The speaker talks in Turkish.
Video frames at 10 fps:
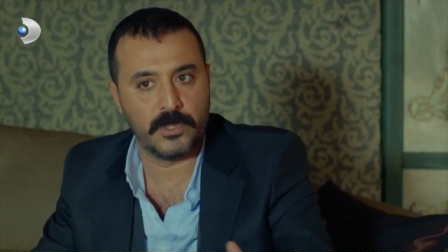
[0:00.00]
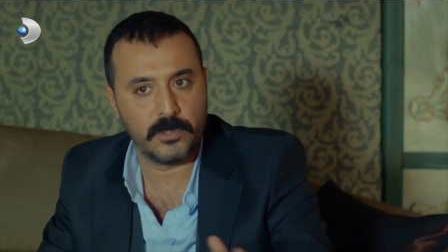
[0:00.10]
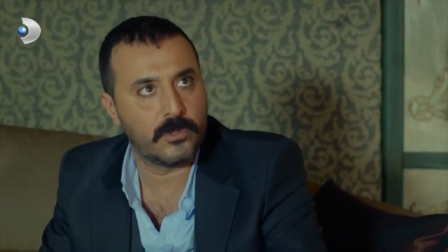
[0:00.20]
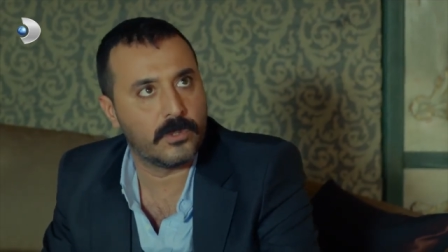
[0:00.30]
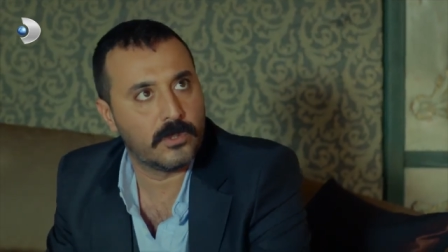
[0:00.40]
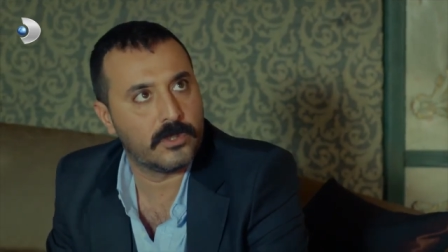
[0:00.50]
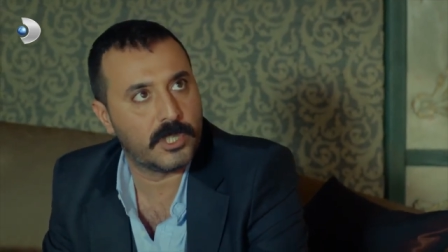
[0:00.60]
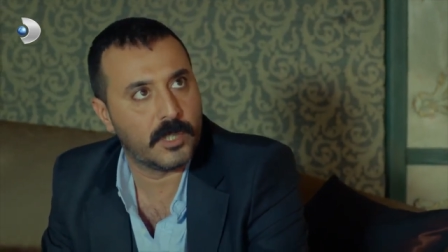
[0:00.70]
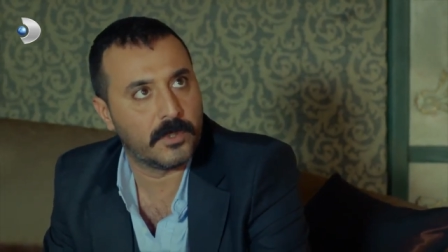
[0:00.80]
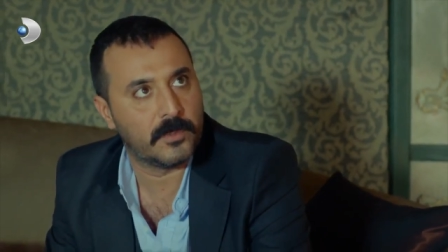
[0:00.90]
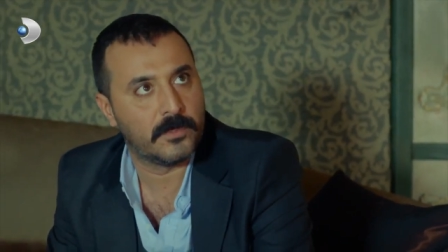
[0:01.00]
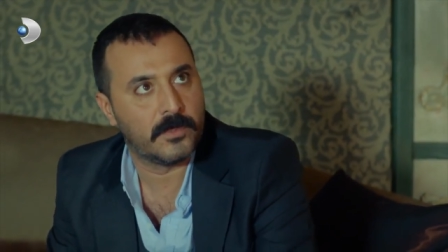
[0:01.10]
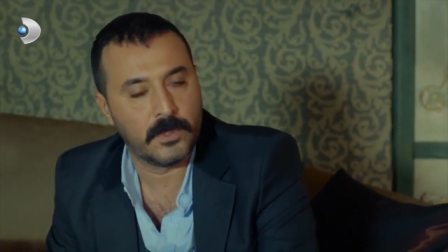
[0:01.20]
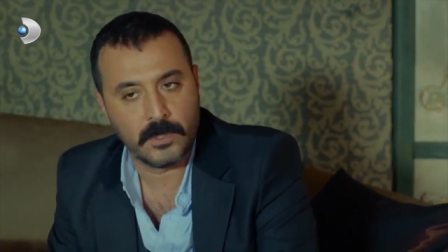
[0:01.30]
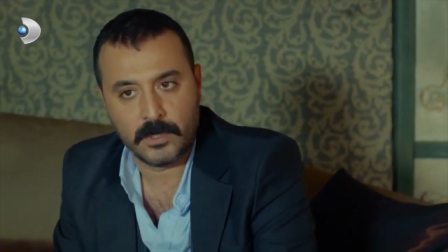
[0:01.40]
bir şey yapalım.
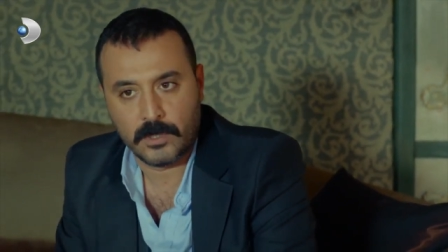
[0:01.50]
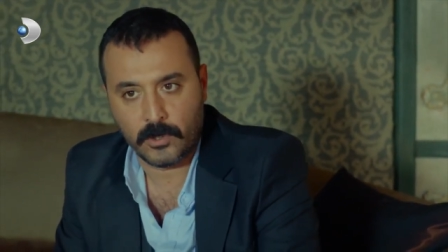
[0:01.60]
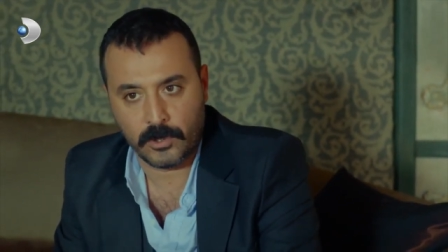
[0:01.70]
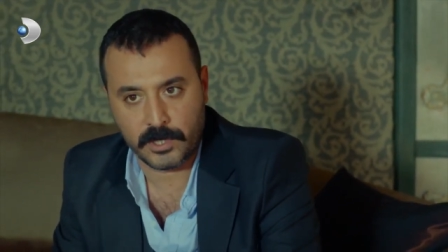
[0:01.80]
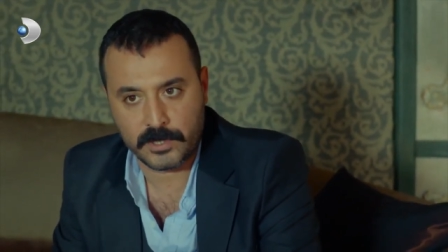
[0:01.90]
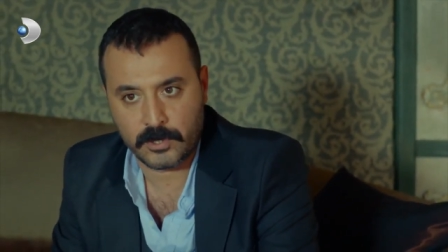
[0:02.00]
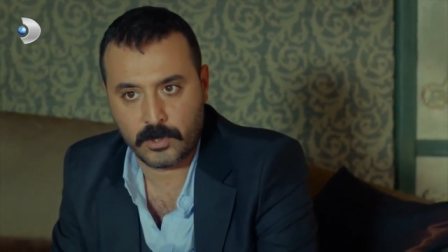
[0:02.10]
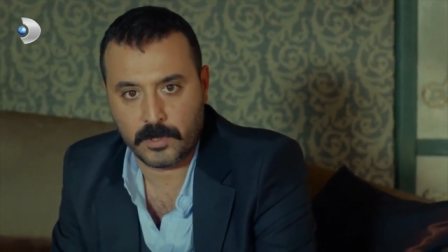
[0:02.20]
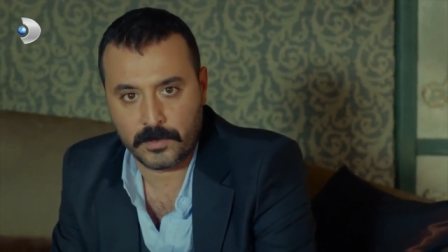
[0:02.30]
Organizasyon